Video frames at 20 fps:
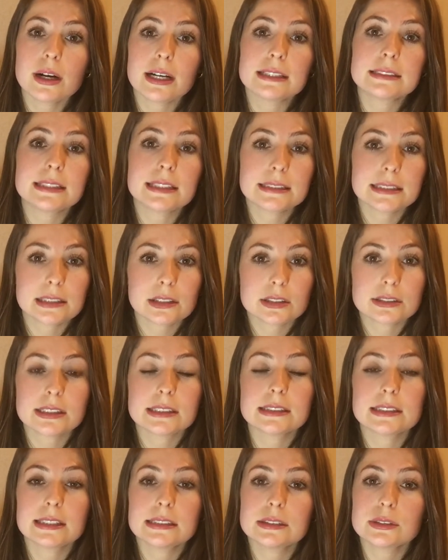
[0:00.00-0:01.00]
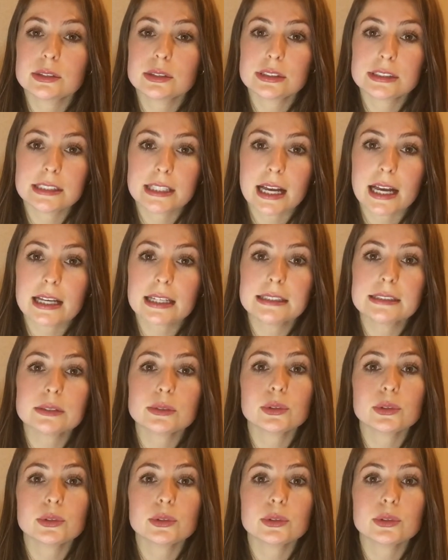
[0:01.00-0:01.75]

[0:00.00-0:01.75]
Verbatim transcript: acessem nossas redes sociais,